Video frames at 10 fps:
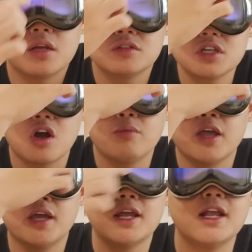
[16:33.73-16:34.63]
là nó sẽ có một
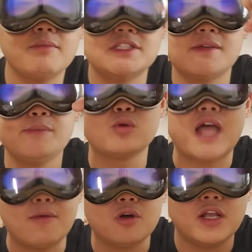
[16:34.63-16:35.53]
cái, đây mình sẽ miêu
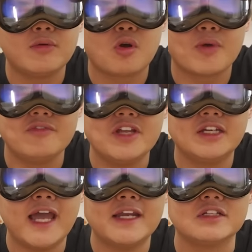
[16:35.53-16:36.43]
tả mọi người, có một cái
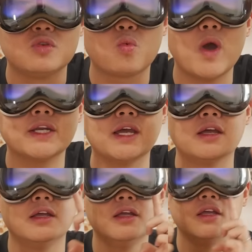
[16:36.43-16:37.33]
viền đen ở xung quanh này,
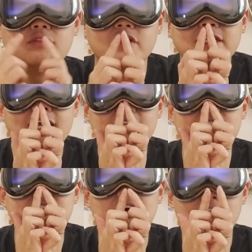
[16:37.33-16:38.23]
viền đen
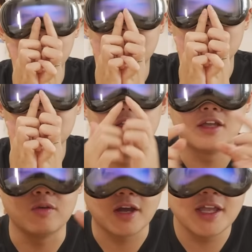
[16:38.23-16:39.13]
ở giữa này. Như
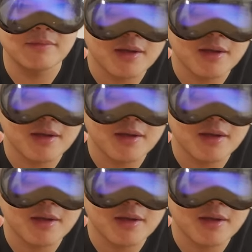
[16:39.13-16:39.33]
kiểu là khi